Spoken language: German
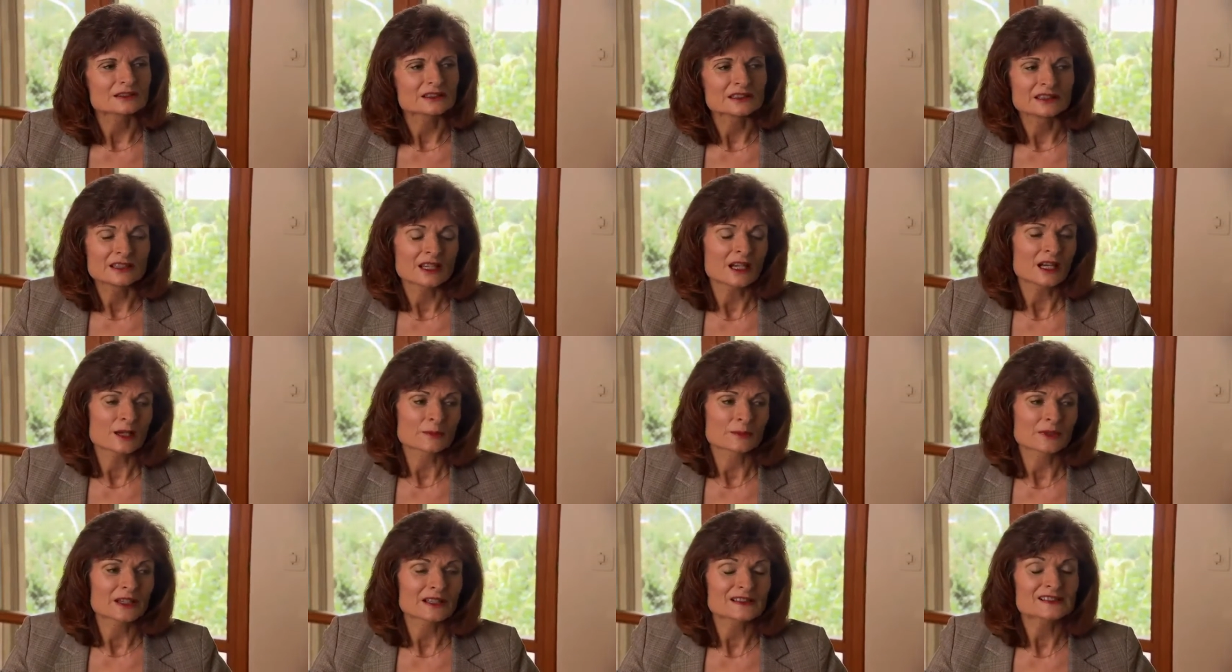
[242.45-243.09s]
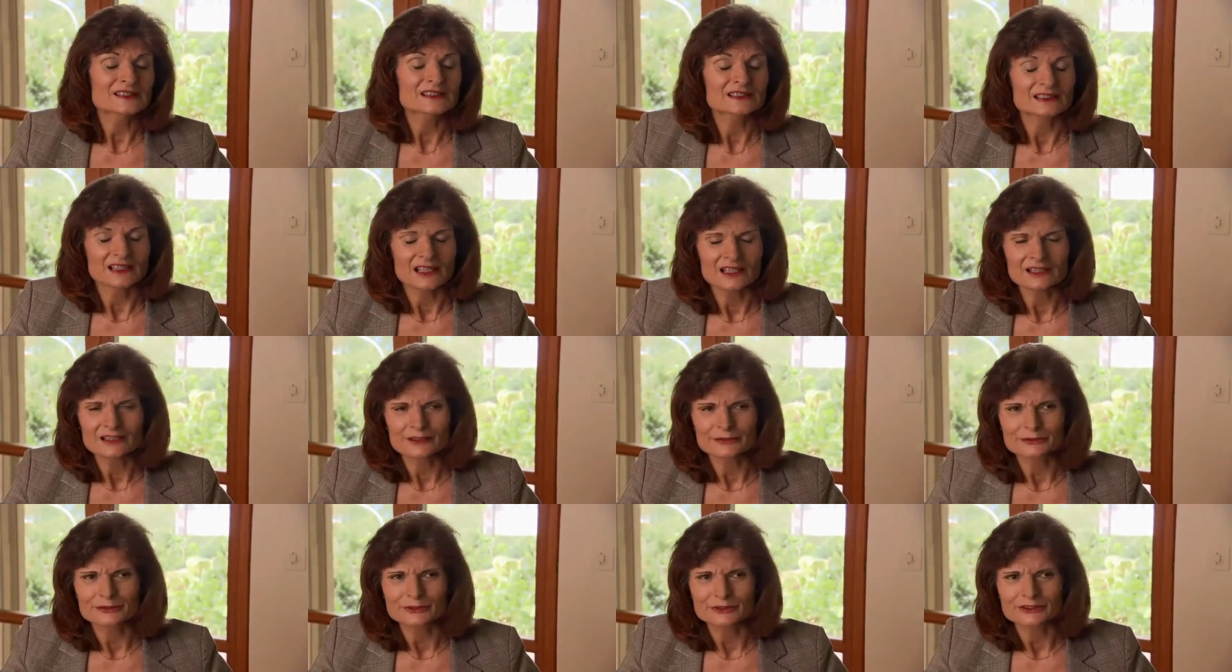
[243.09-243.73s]
die haben ganz
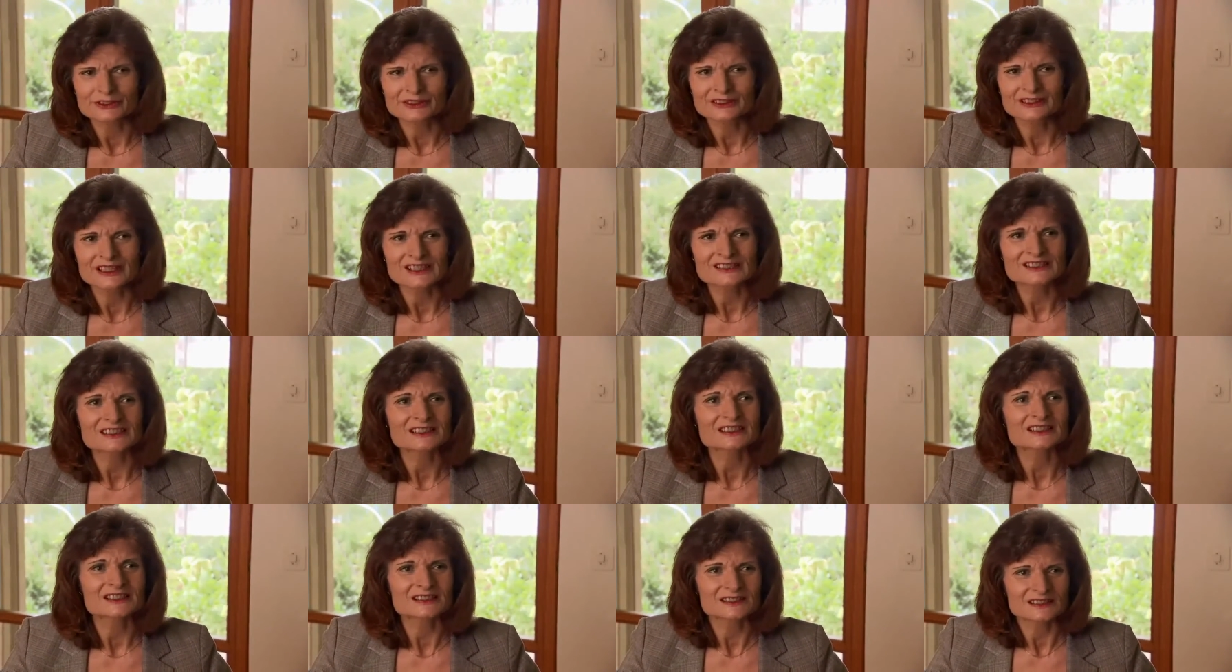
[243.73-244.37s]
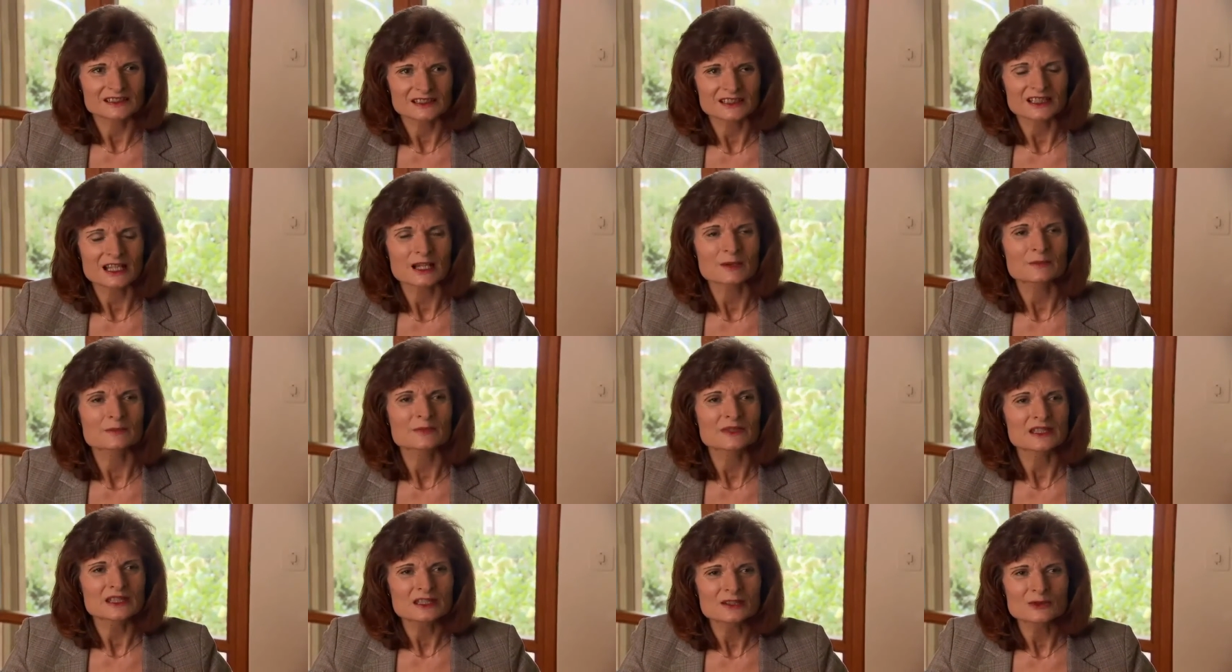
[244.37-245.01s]
klar gefunden, dass sich das nicht
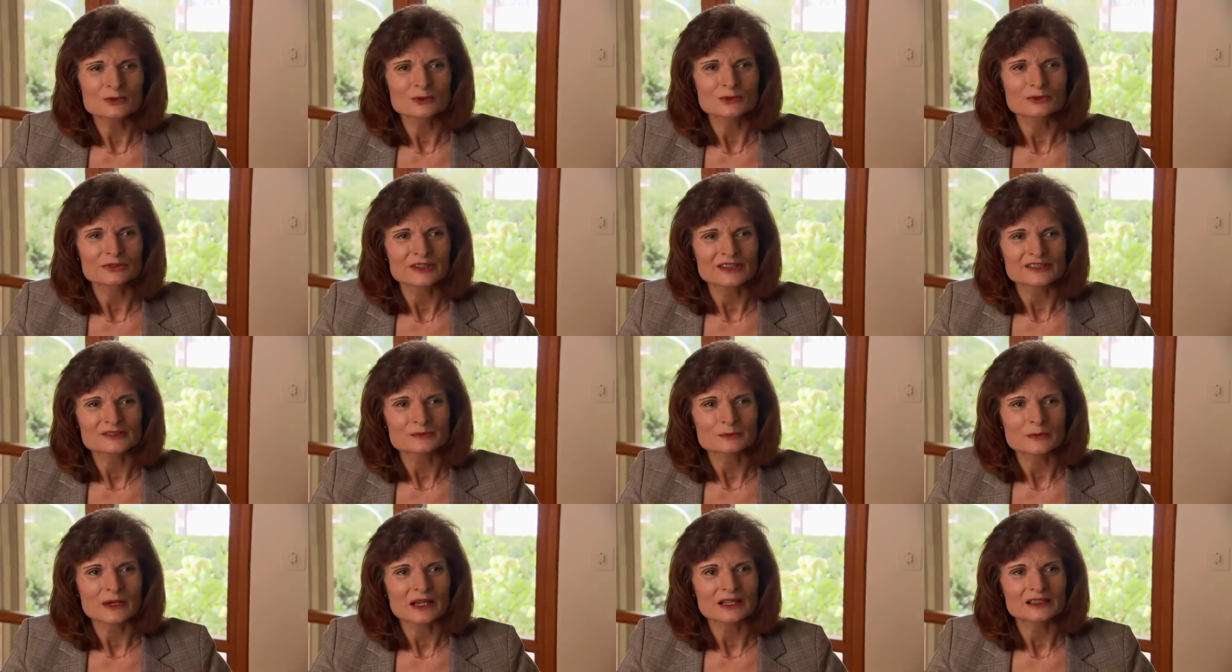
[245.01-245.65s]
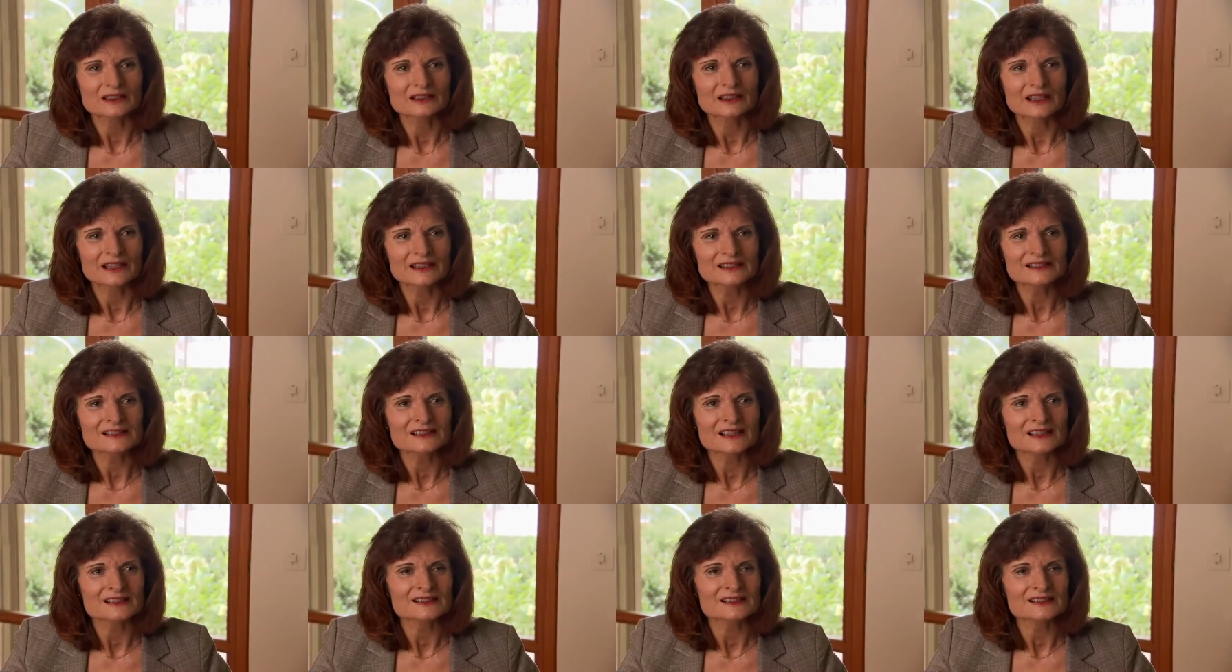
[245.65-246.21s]
am IQ festmachen lässt,